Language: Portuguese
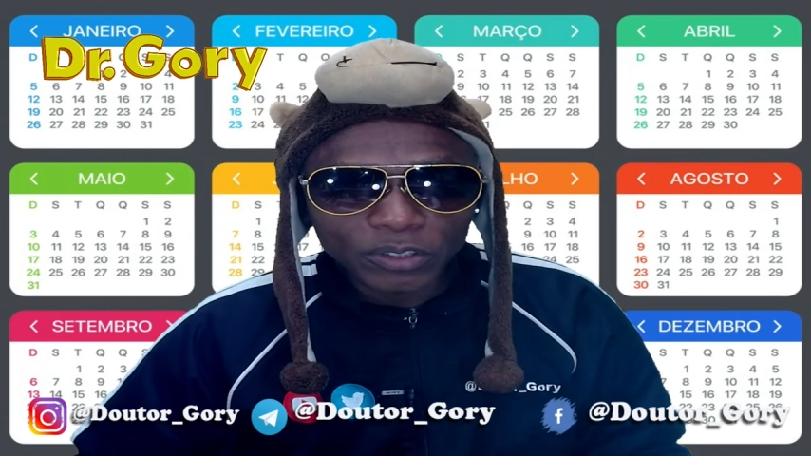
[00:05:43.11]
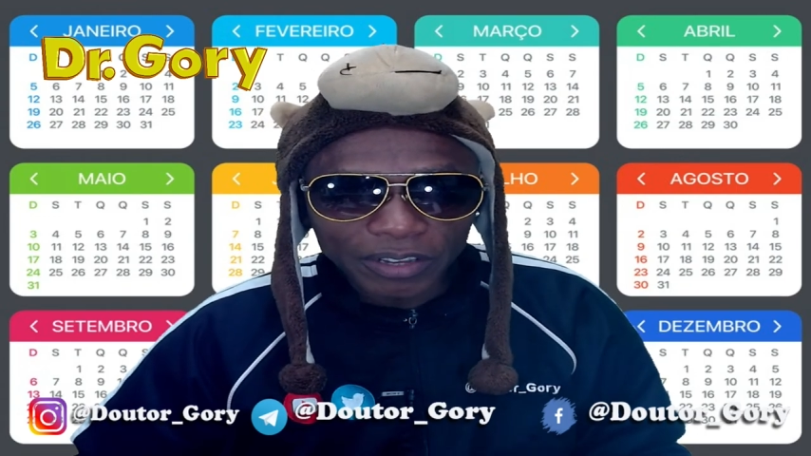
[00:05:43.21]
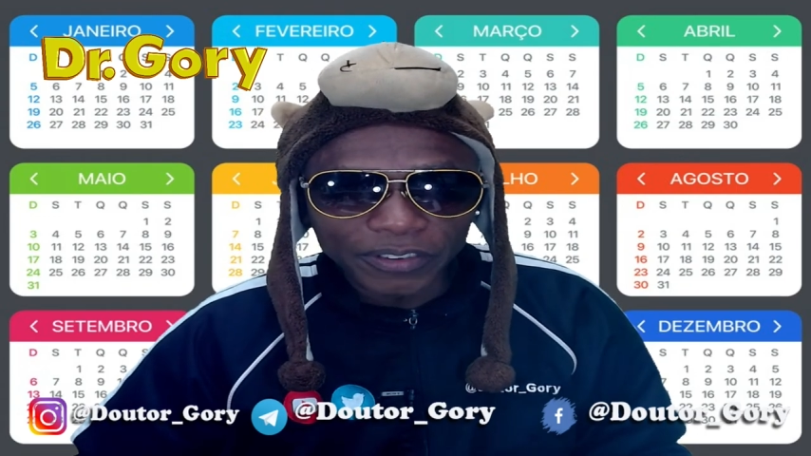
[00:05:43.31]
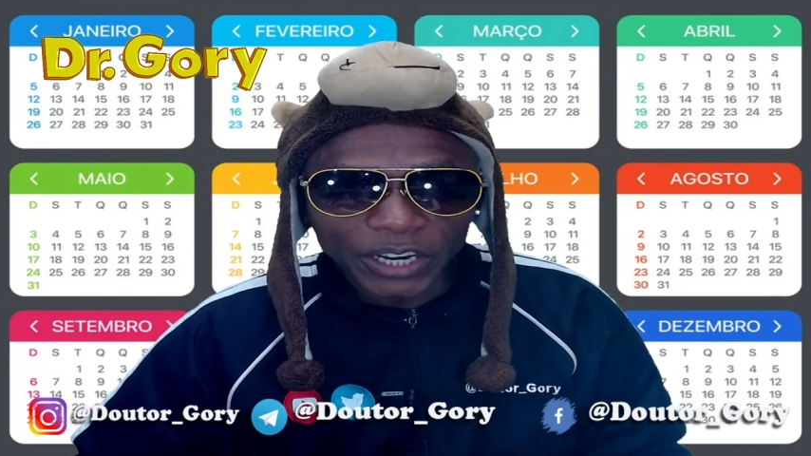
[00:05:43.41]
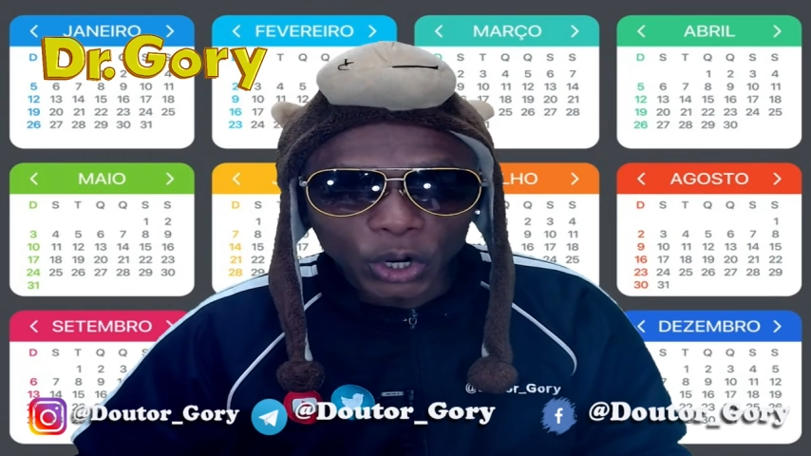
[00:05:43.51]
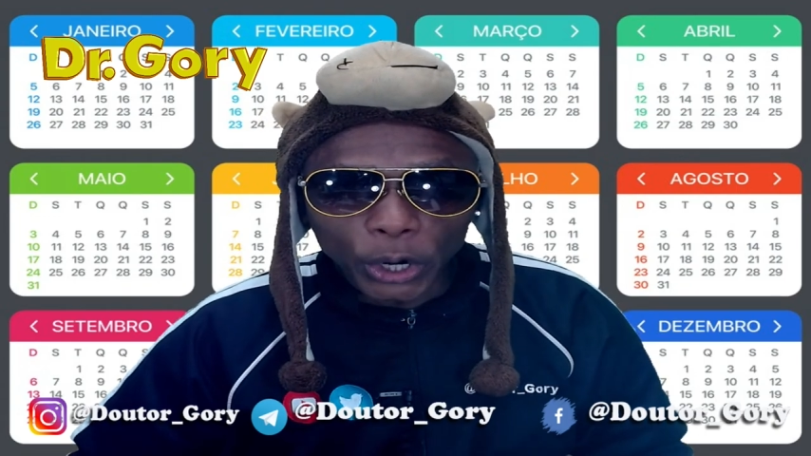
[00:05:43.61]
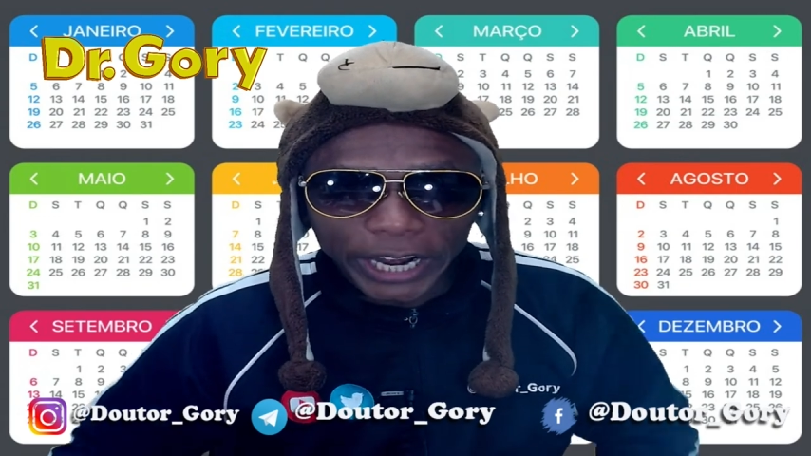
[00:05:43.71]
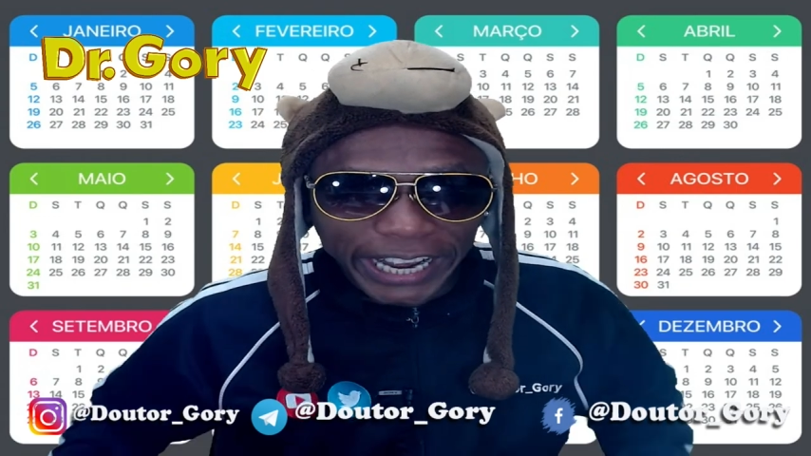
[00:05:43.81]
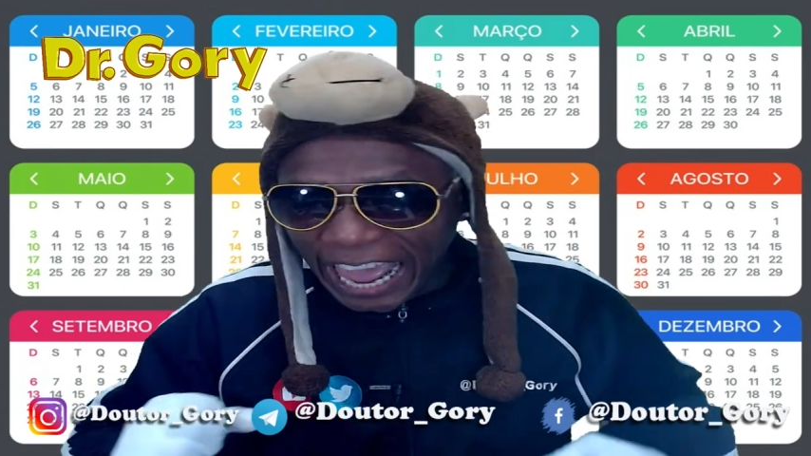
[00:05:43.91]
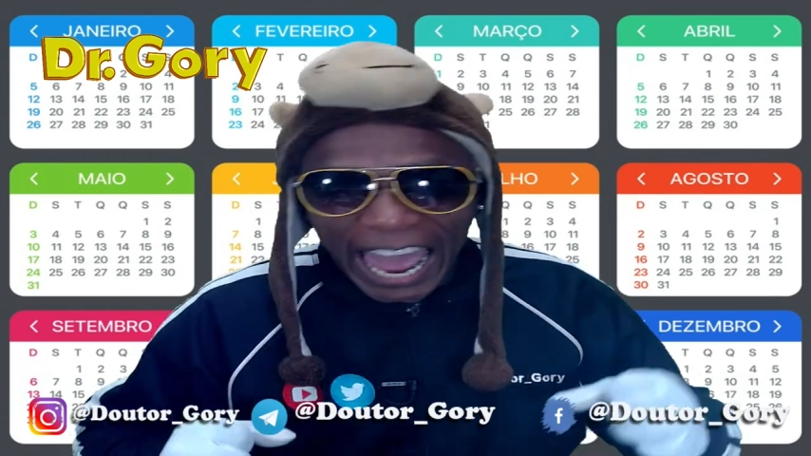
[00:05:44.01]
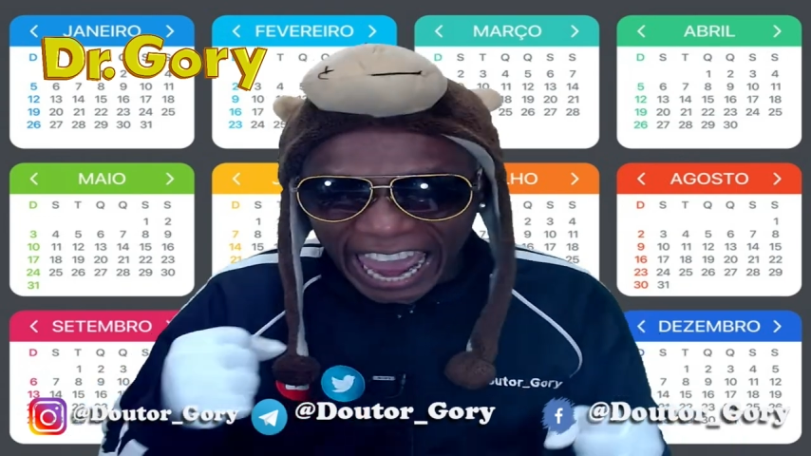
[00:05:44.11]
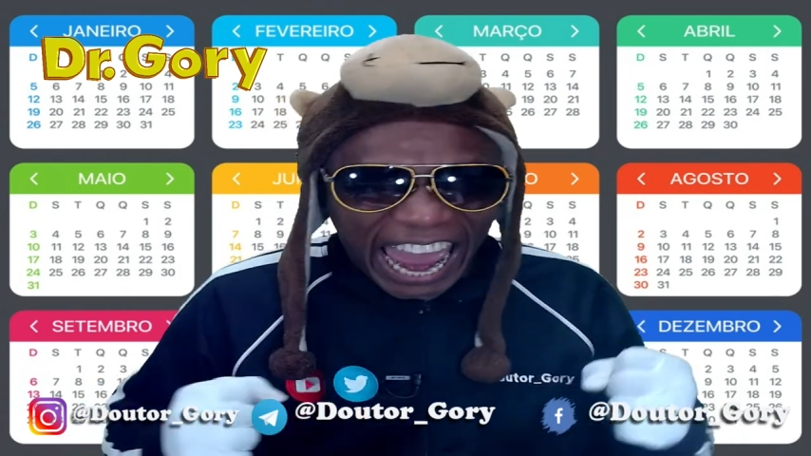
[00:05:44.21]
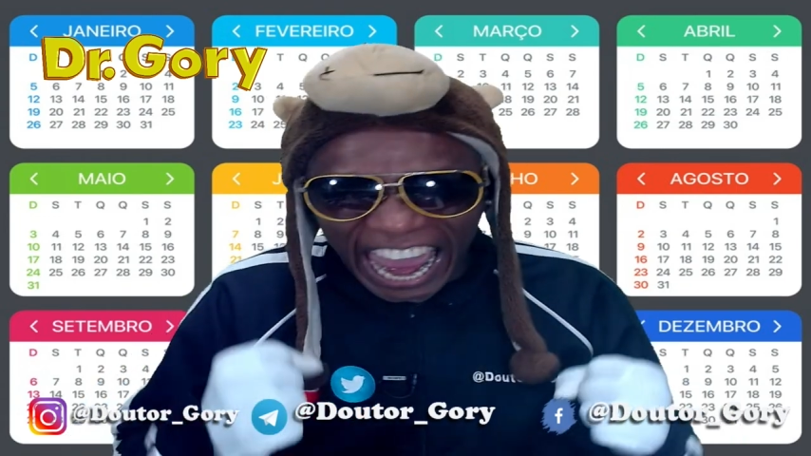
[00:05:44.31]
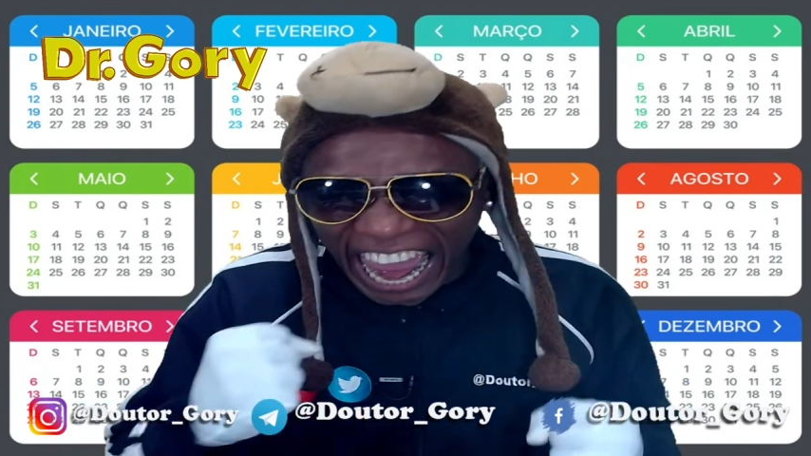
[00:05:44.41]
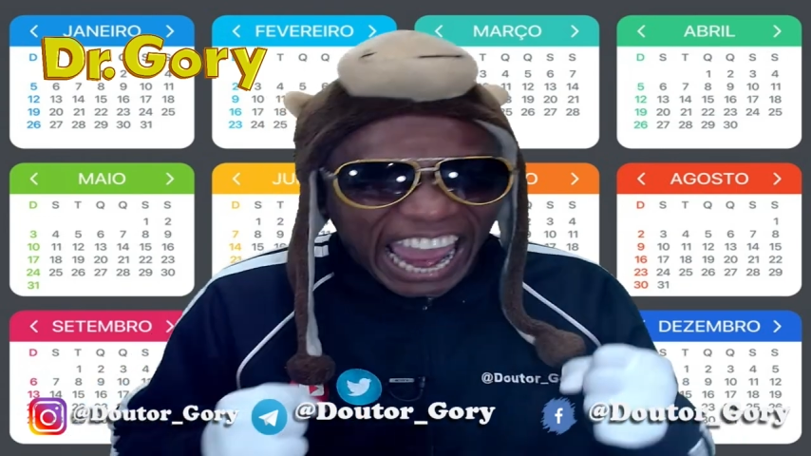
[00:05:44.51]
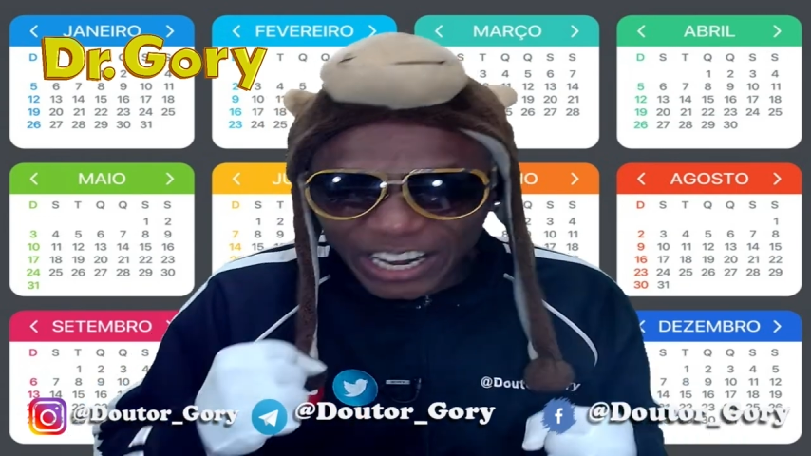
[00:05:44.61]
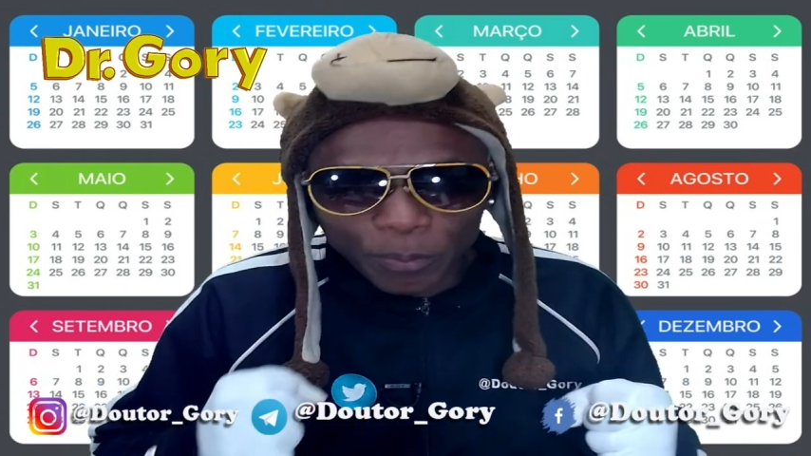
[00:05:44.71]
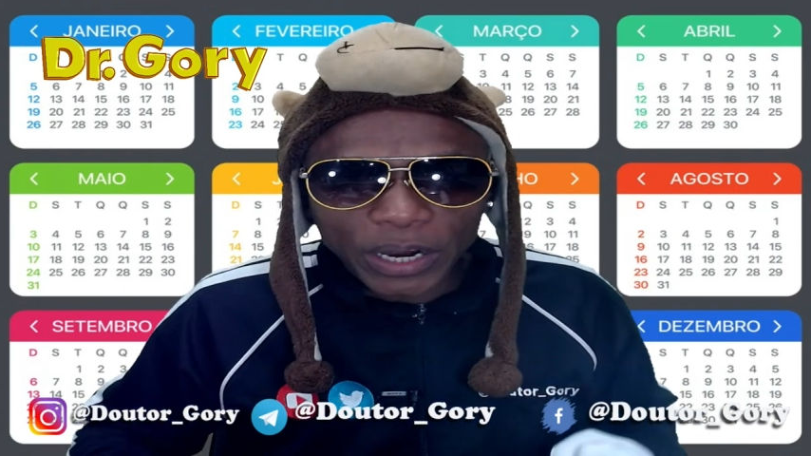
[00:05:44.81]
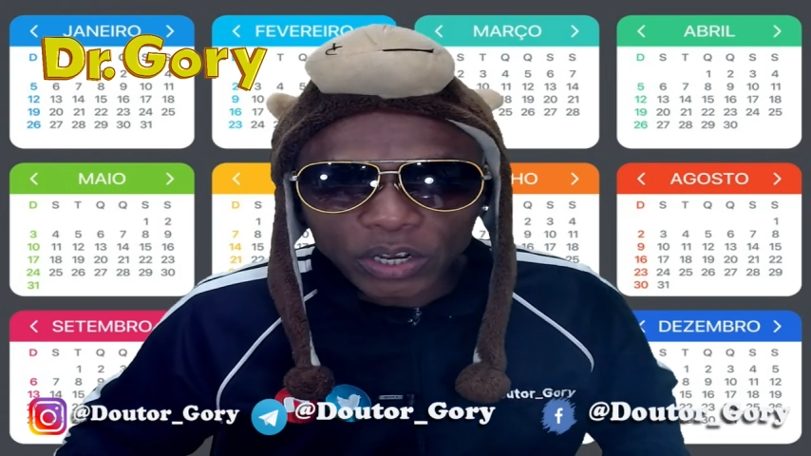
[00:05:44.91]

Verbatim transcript: você vir correndo para